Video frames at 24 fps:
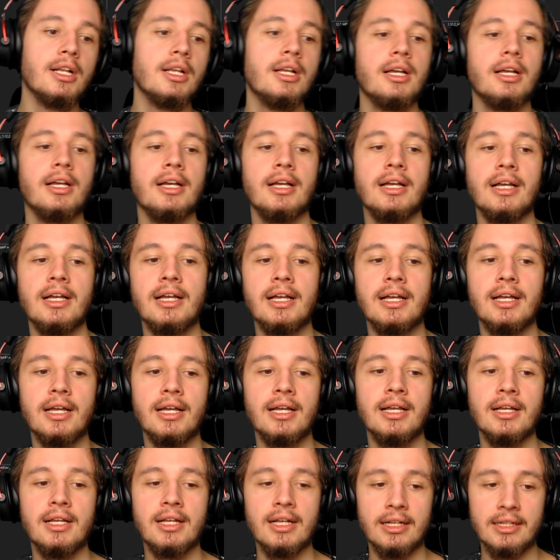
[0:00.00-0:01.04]
E,
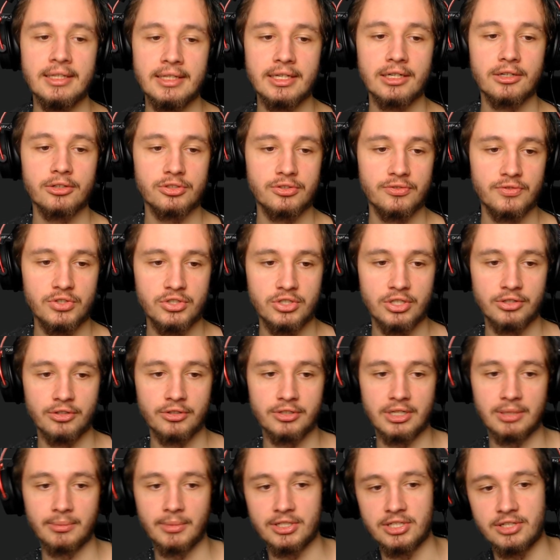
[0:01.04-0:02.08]
link oczywiście do
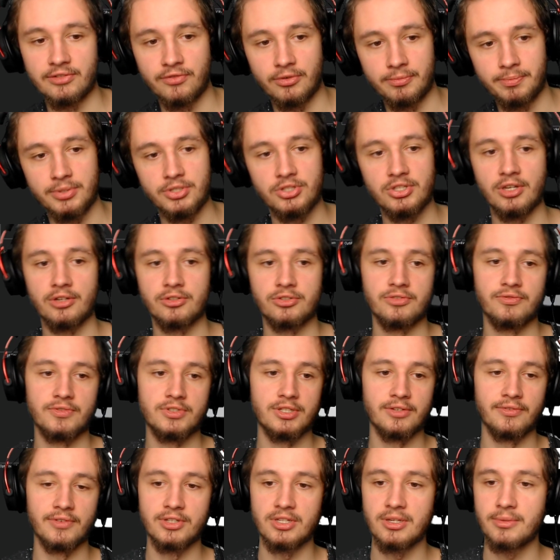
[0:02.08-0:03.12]
niej macie w opisie,
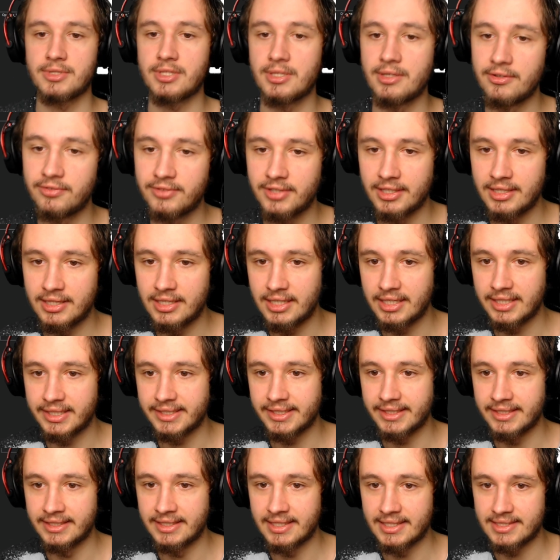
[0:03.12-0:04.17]
oczywiście wejdziemy sobie w ten link,
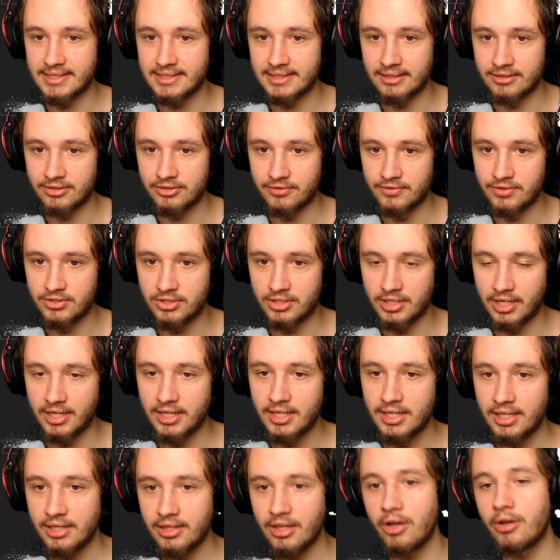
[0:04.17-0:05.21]
jest oczywiście,
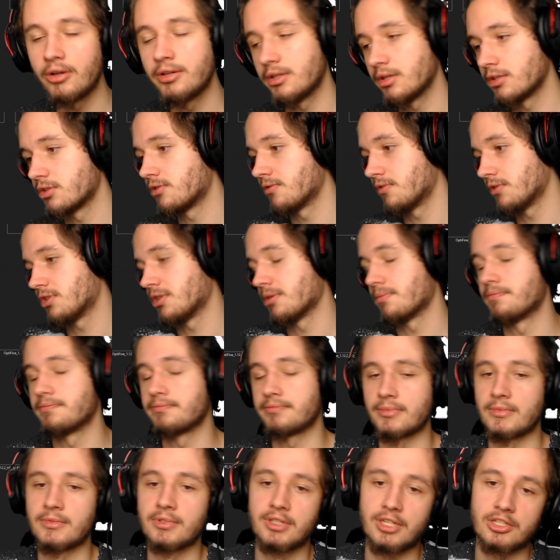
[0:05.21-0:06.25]
no i oczywiście
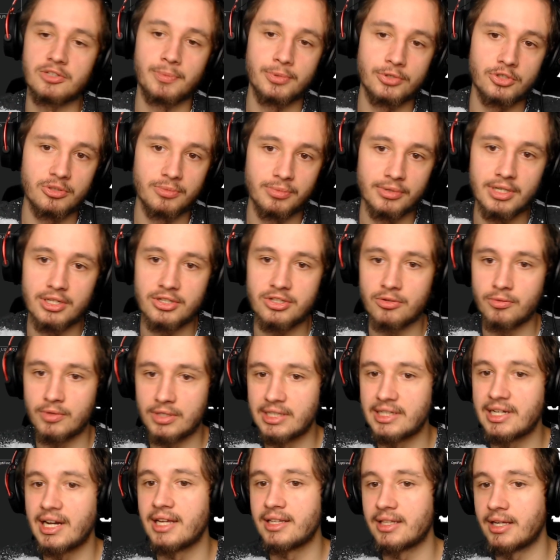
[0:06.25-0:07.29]
też potrzebujecie
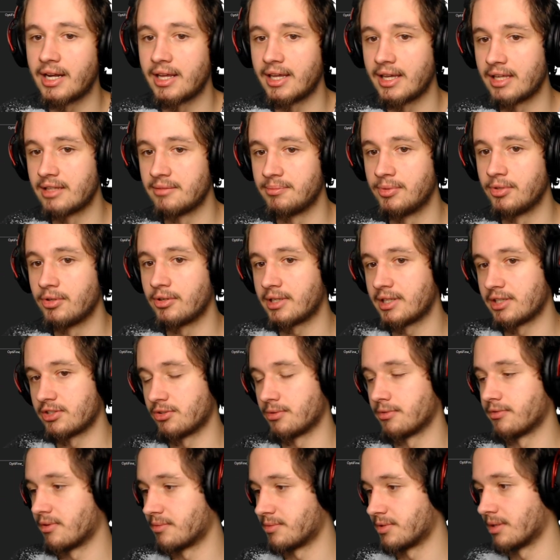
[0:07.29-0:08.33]
WinRadara i Adblocka,
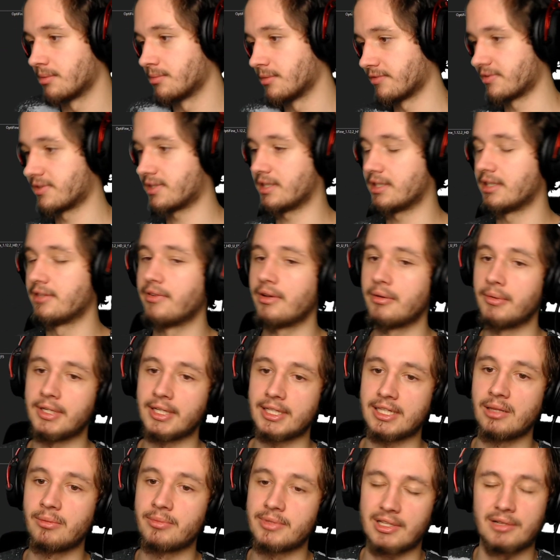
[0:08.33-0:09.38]
żeby wam się tam nie wyskakiwały
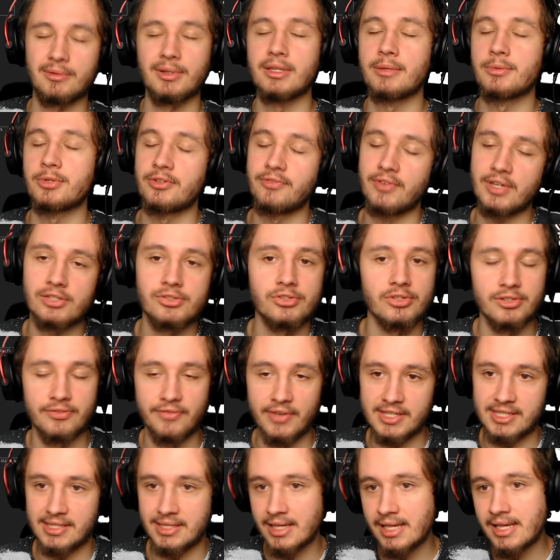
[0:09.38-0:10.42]
reklamy. Zakładam, że większość z
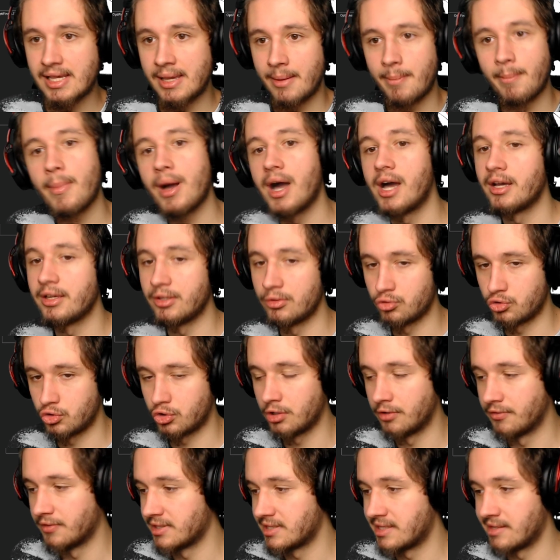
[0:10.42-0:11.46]
was ma już
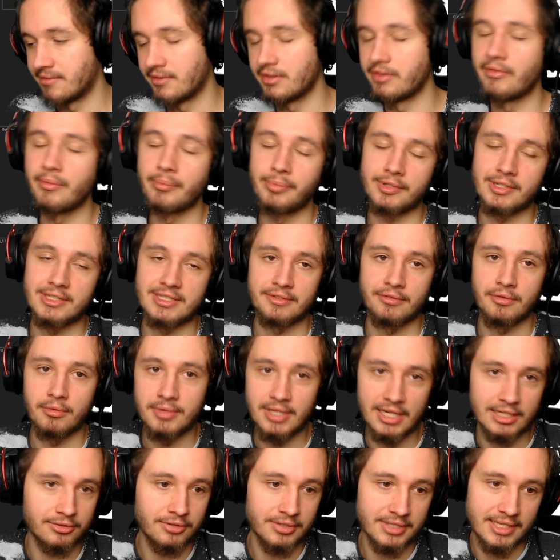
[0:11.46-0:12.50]
go, więc nie będę wam pokazywał
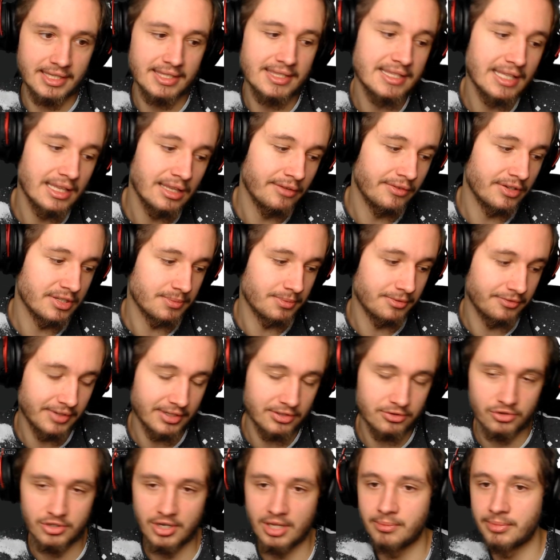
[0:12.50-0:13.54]
jak to zainstalować, bo
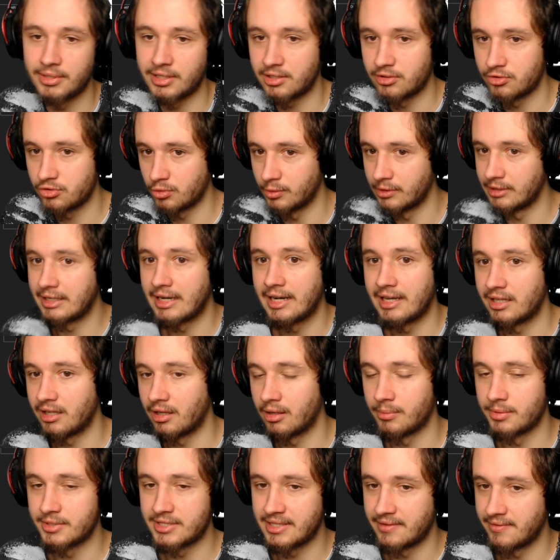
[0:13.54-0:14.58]
większość albo jakiegoś WinRadar
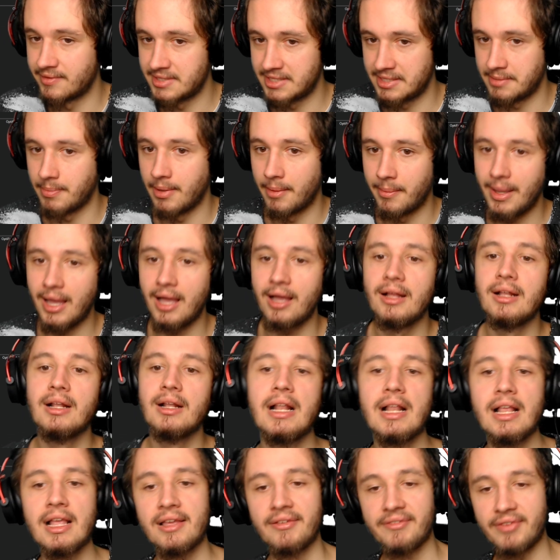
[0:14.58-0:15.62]
albo 7zipa ma.
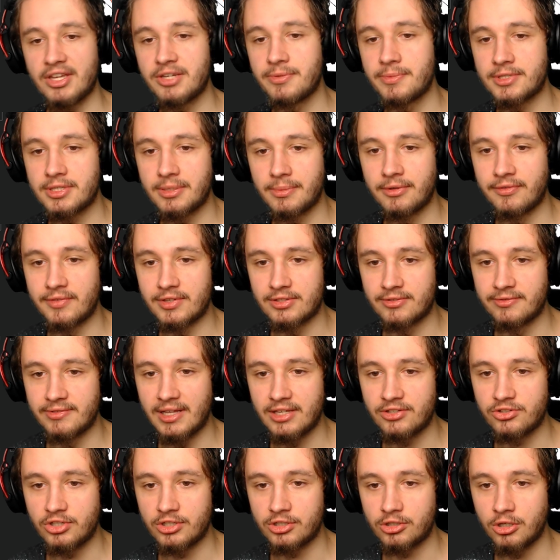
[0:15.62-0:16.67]
Wejdźmy sobie więc w
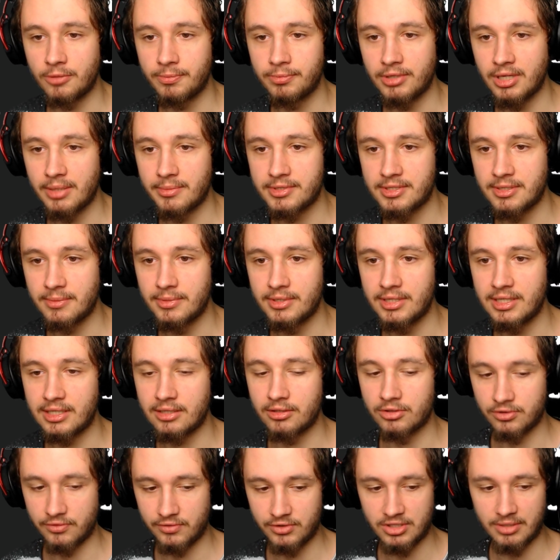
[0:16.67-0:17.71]
launcher, kopiujemy sobie link
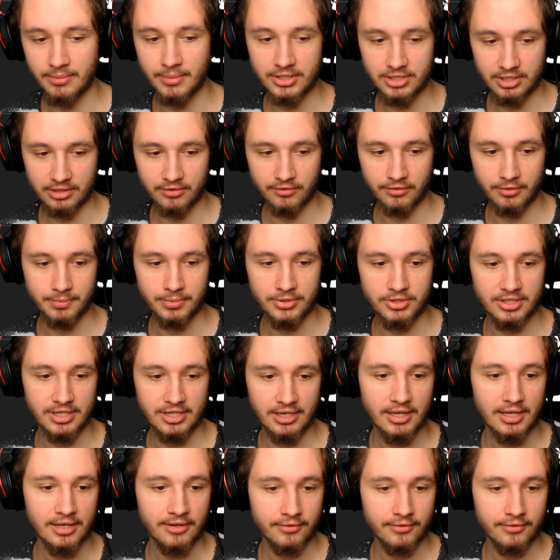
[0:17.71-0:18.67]
oczywiście macie go w opisie.